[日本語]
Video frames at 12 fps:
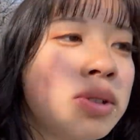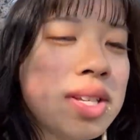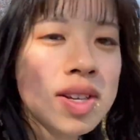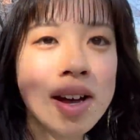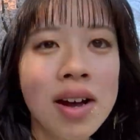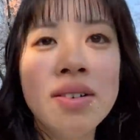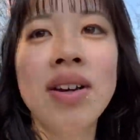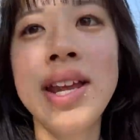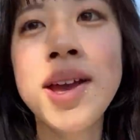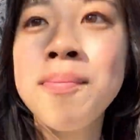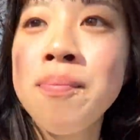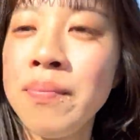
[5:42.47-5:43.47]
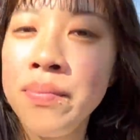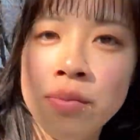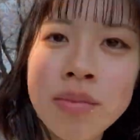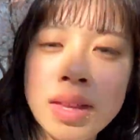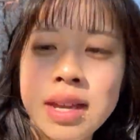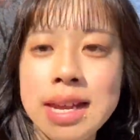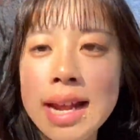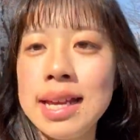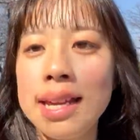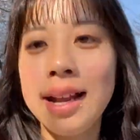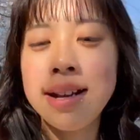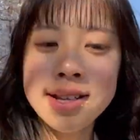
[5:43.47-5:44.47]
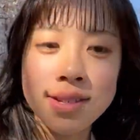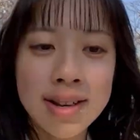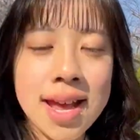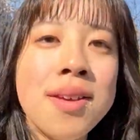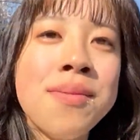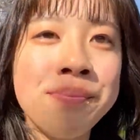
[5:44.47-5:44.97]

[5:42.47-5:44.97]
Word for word: この時間はねキラキラですね